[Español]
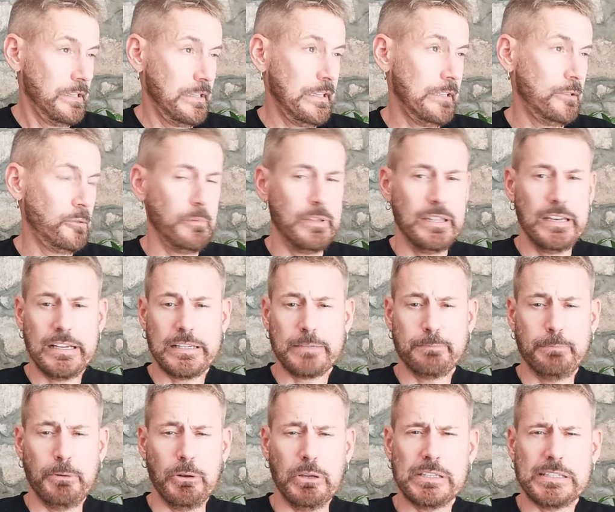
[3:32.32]
Y tú me dirás,
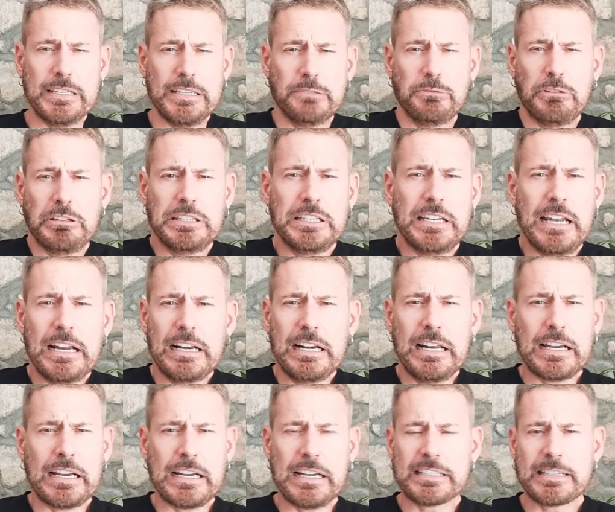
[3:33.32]
¿pero qué es esto de tirar
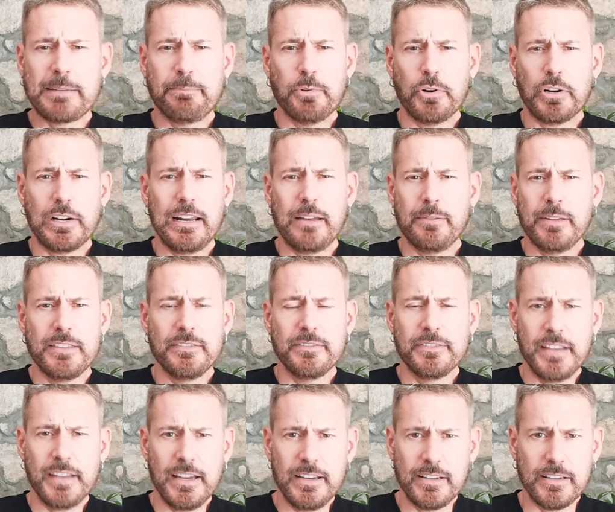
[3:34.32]
la casa por la
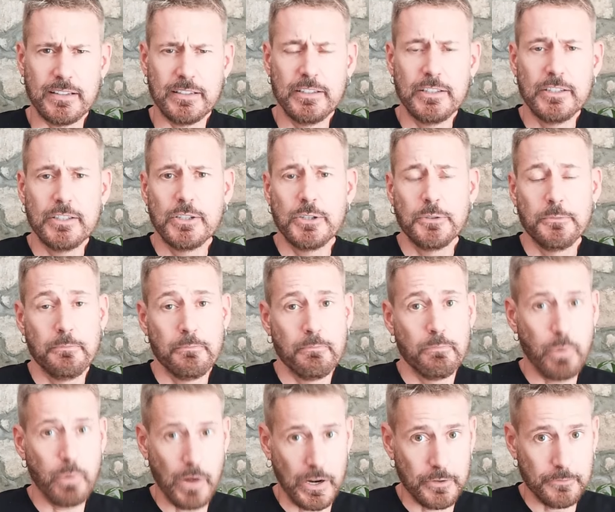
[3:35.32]
ventana?
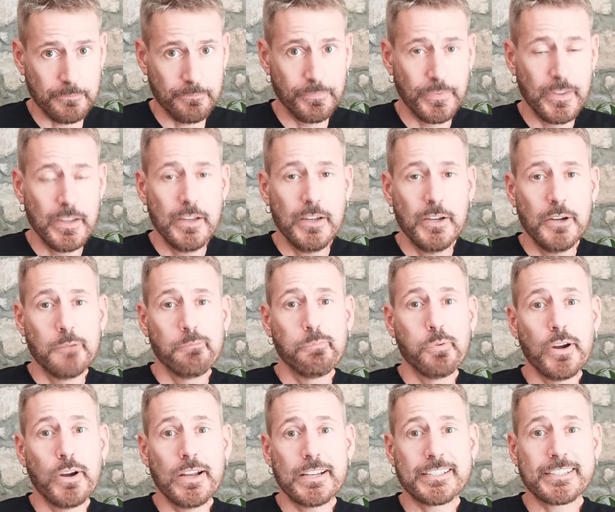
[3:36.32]
Bueno,
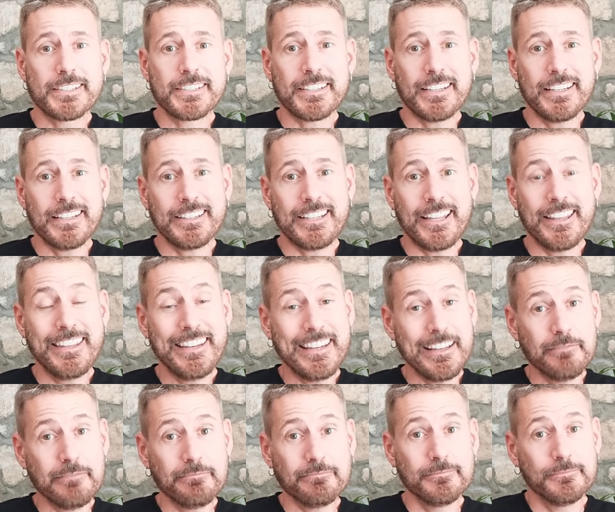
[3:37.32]
pues te
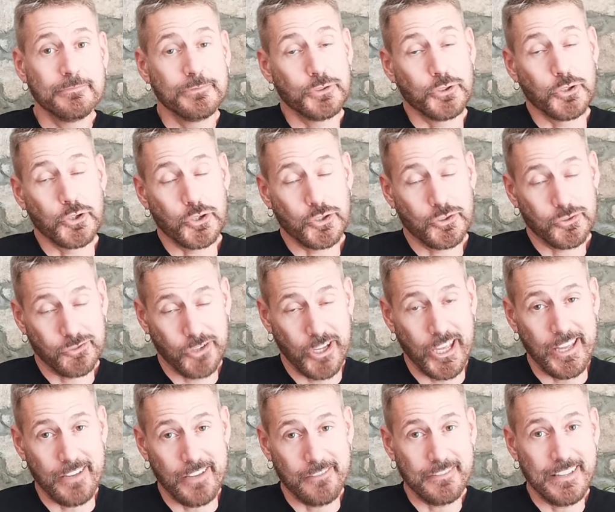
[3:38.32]
diré
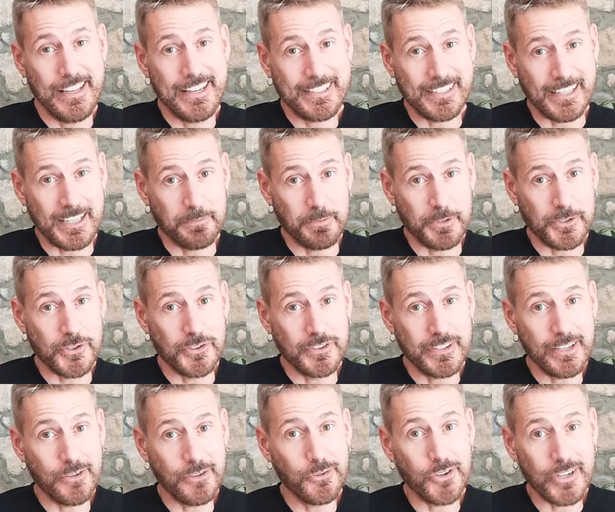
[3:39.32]
que esta expresión
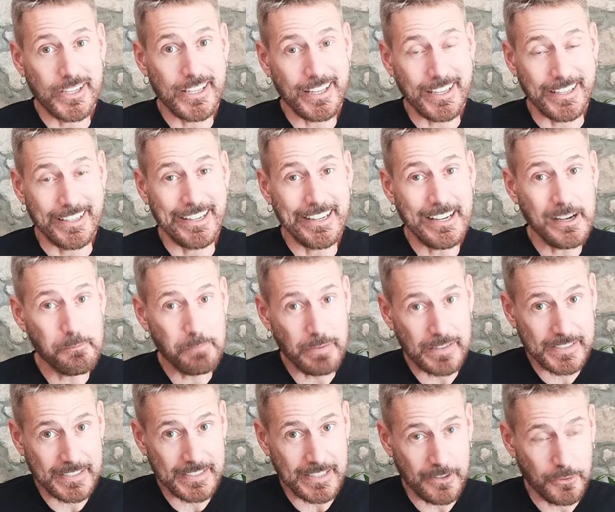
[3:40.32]
tiene un origen en el
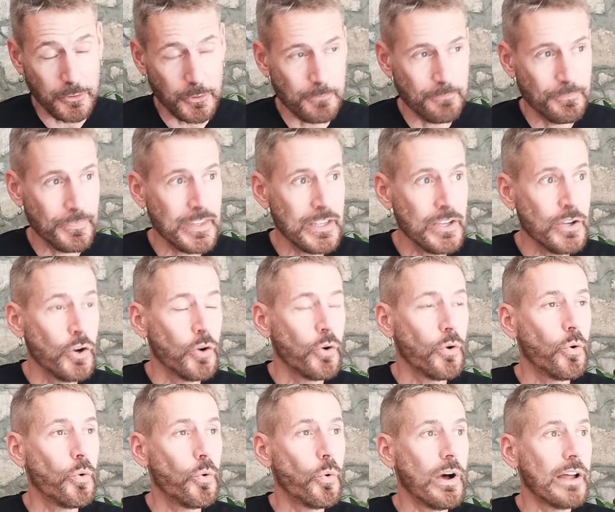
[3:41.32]
pasado,
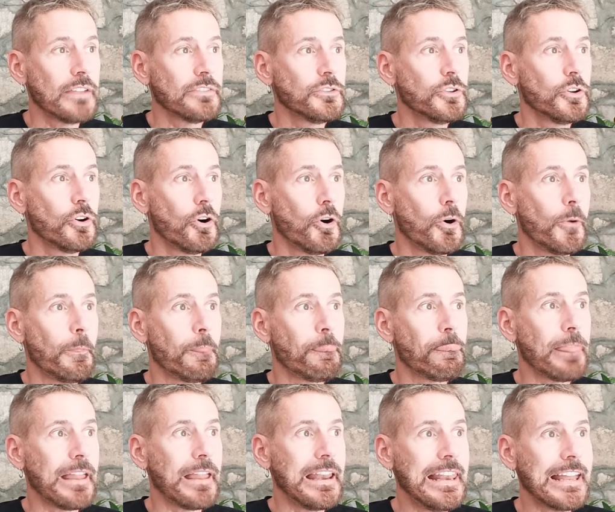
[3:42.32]
cuando
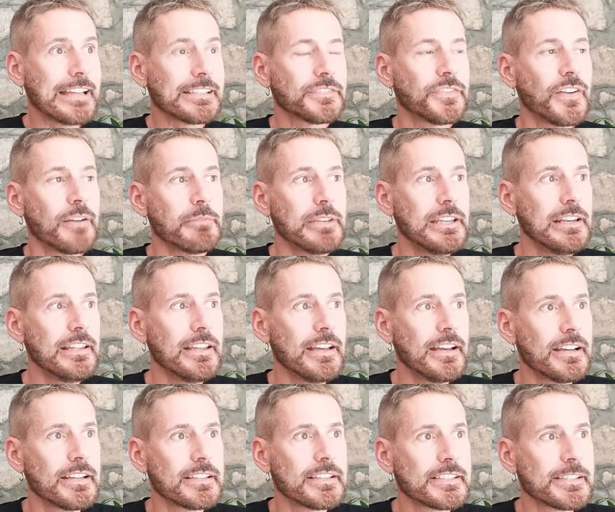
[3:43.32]
las
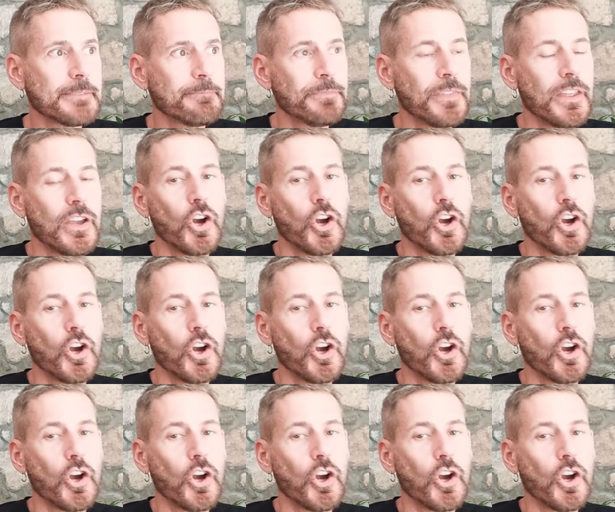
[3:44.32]
familias